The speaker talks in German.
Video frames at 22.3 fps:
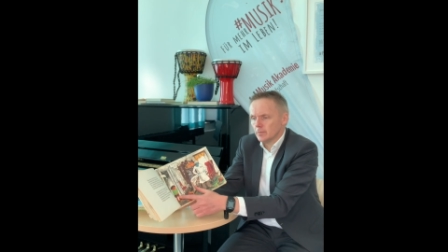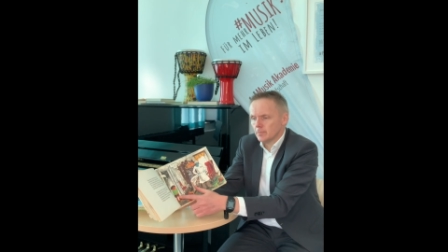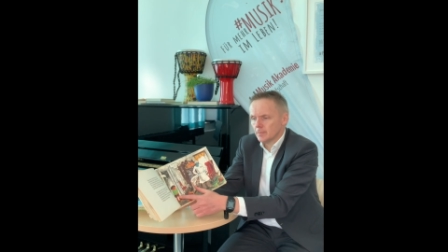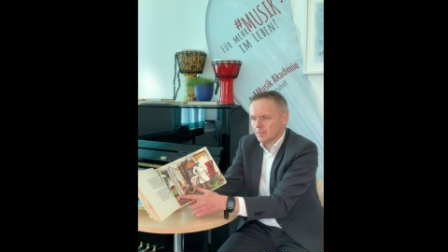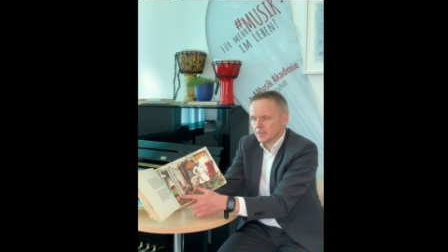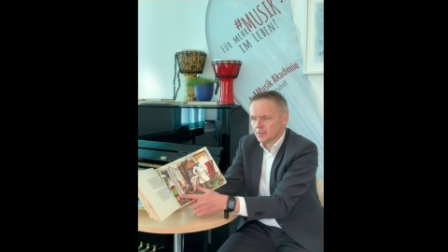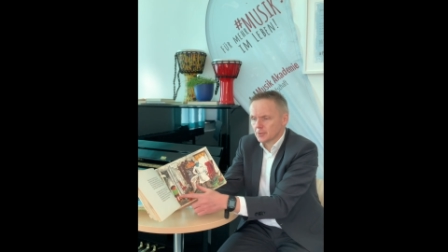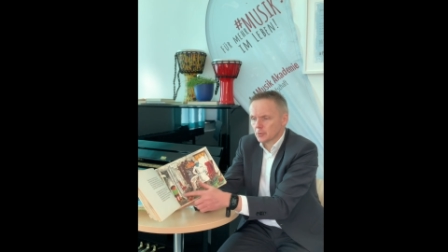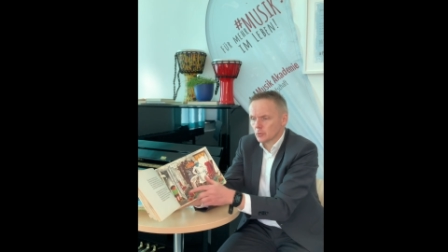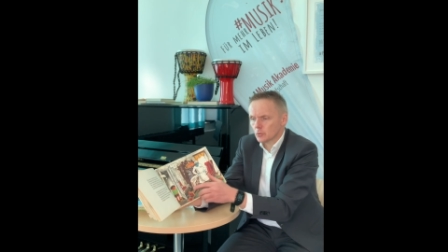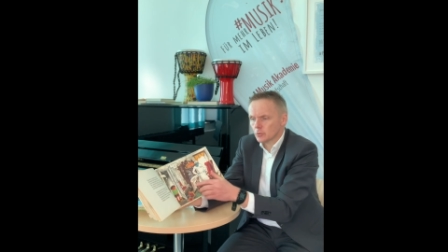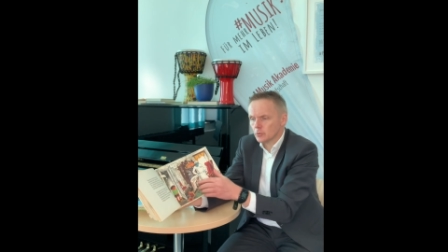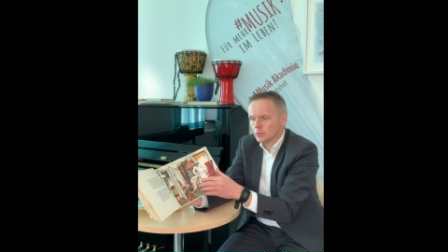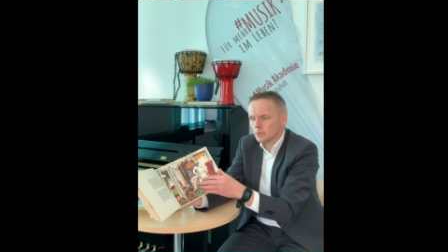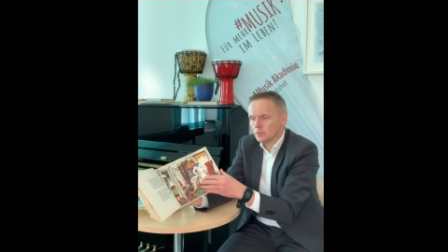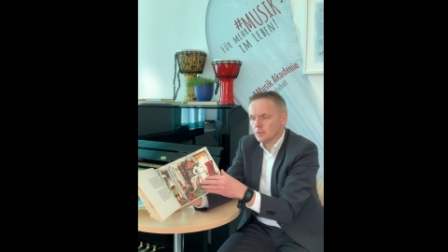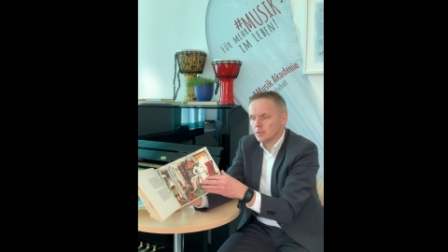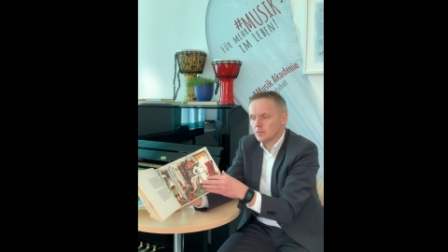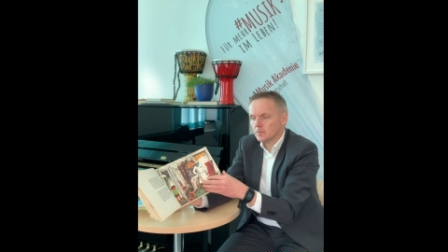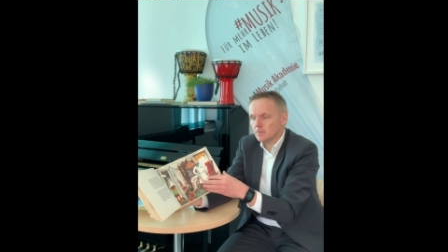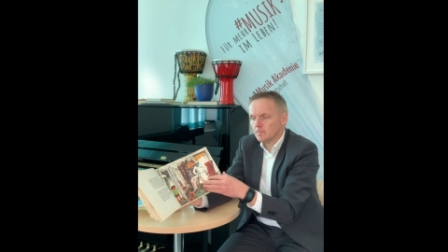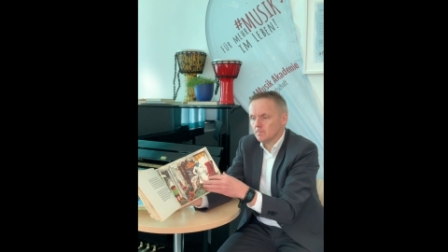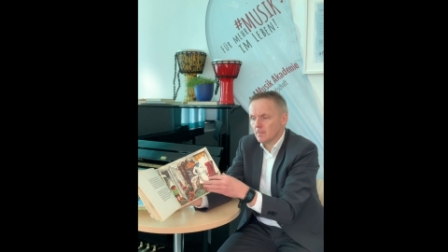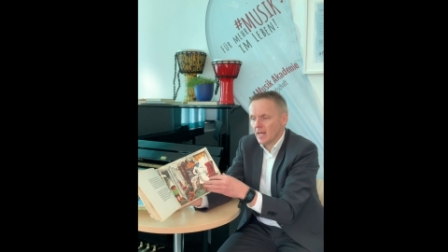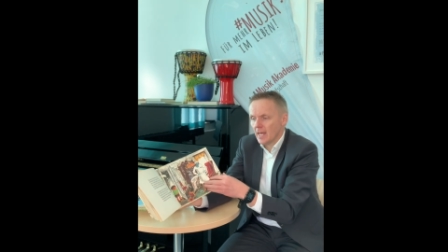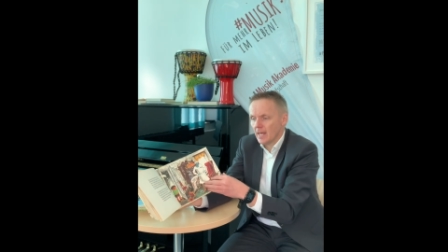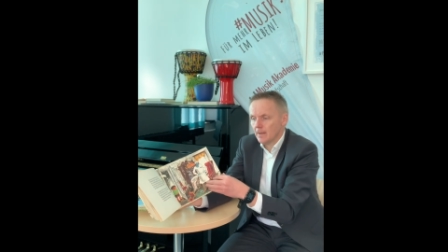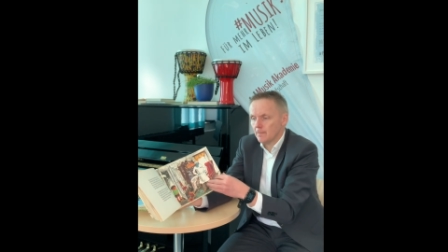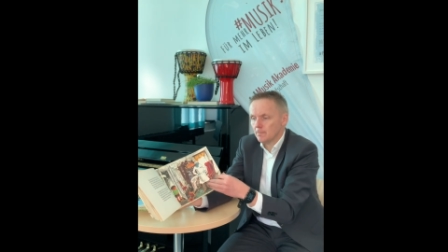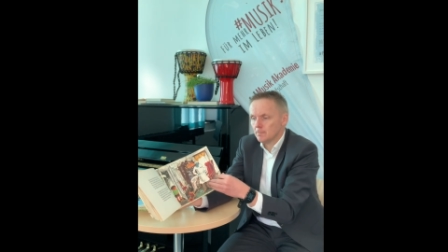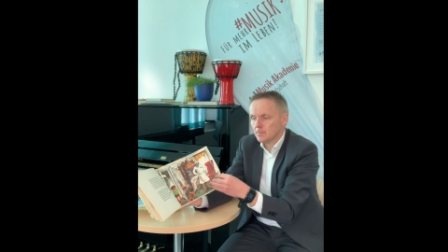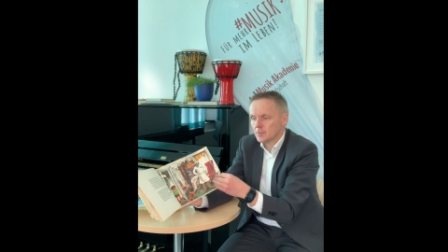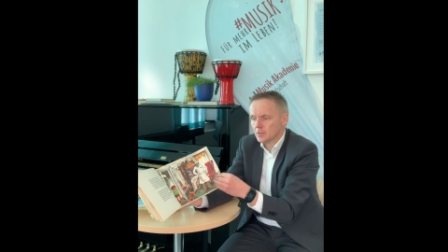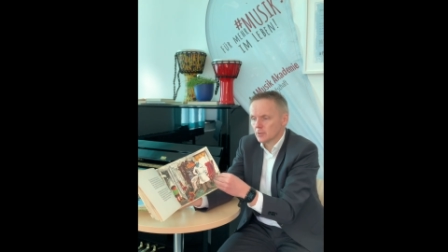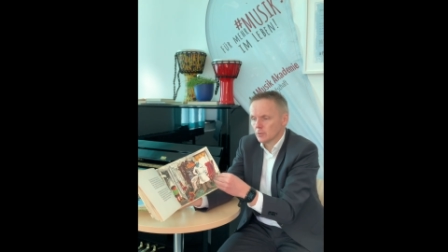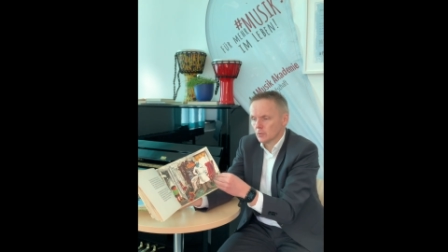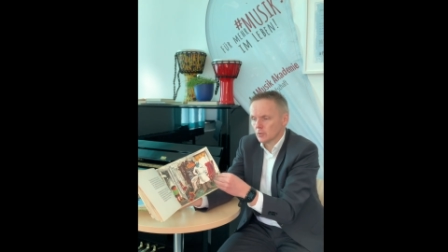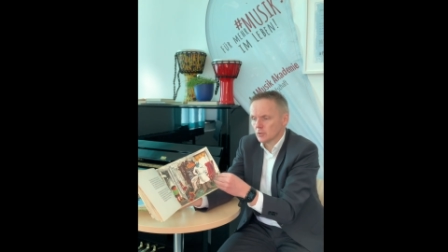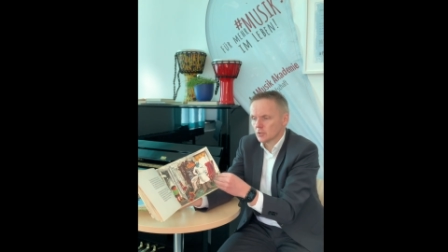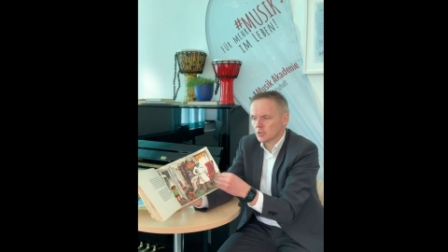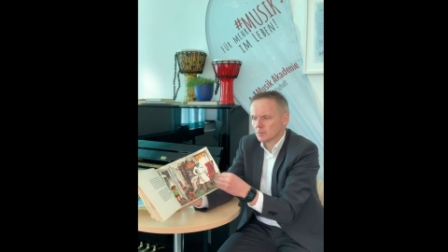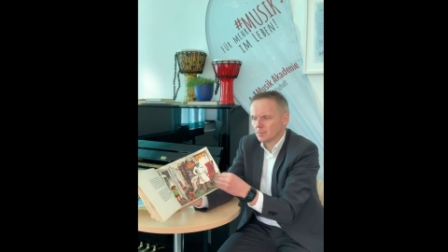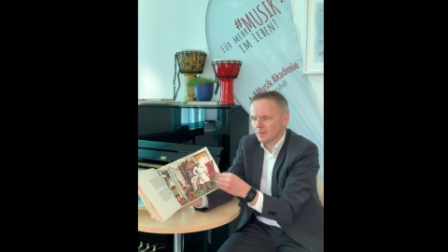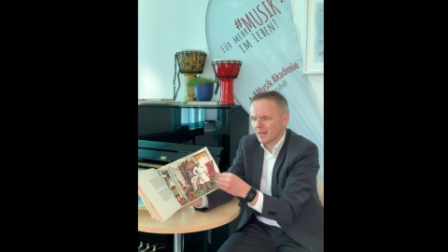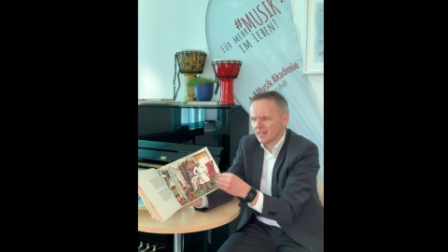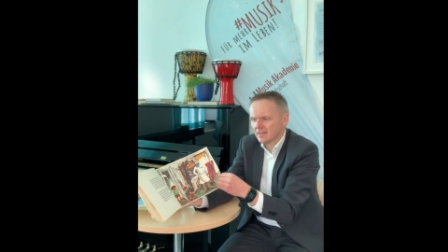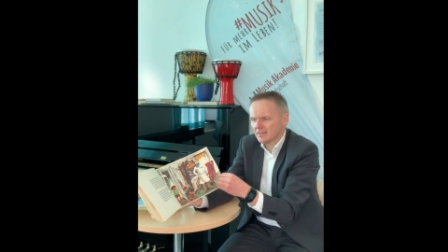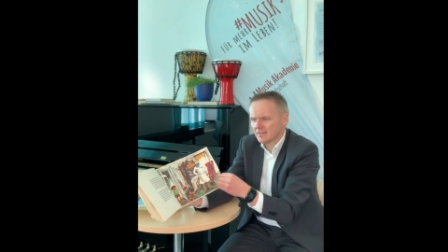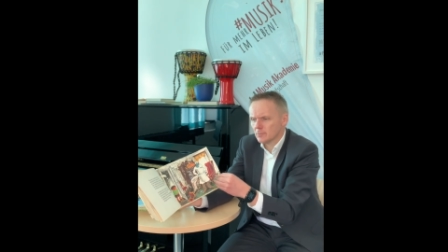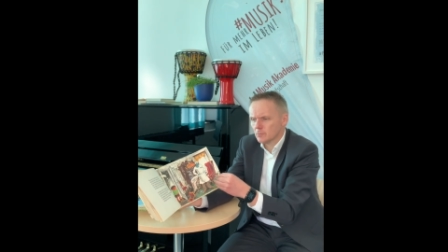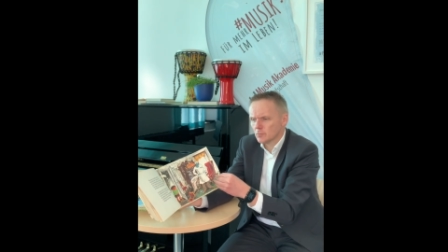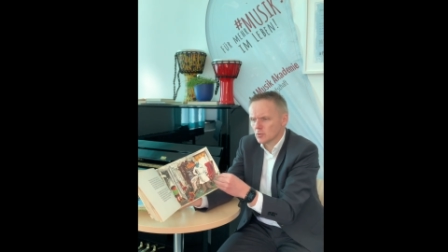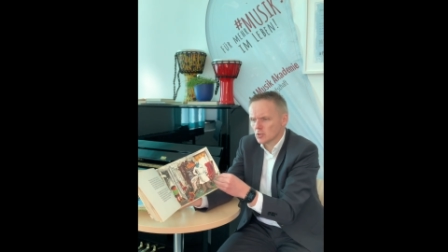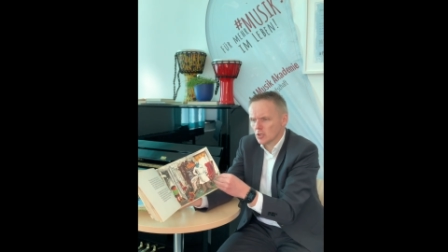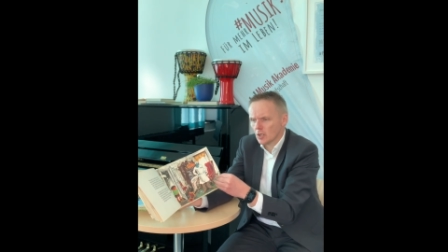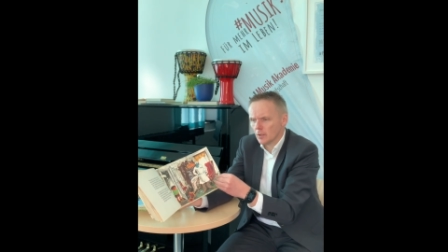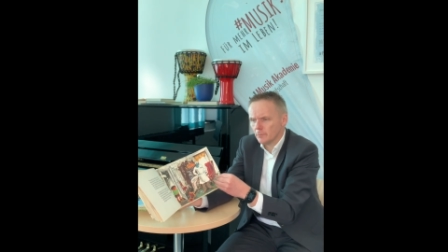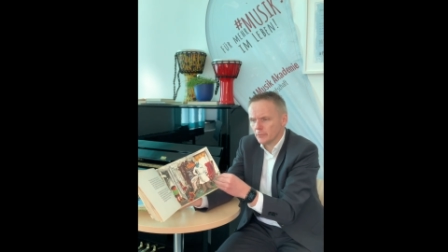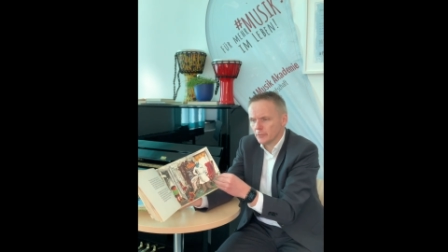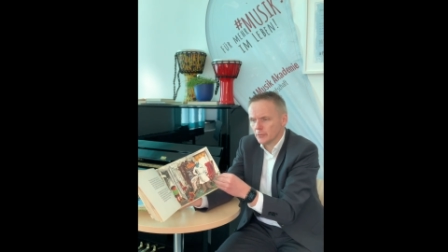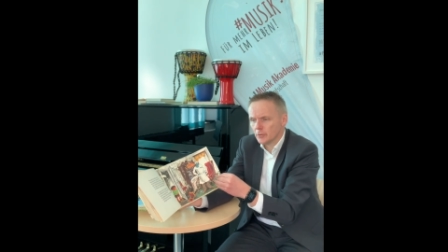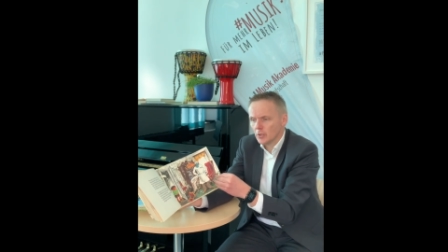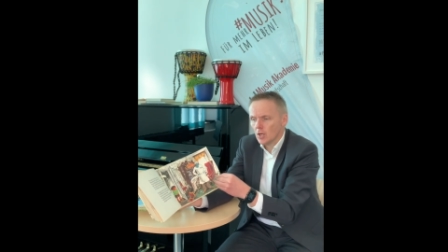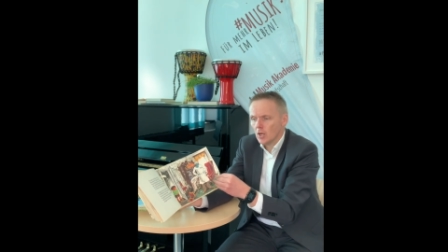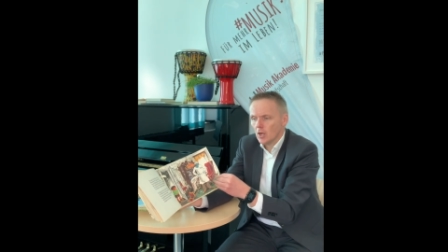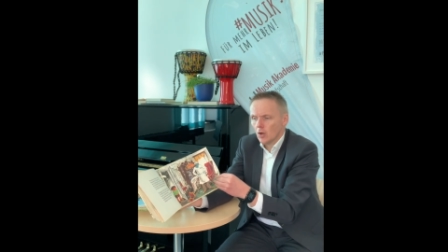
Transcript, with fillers: mit grünem Hemd und schwarzem Schopf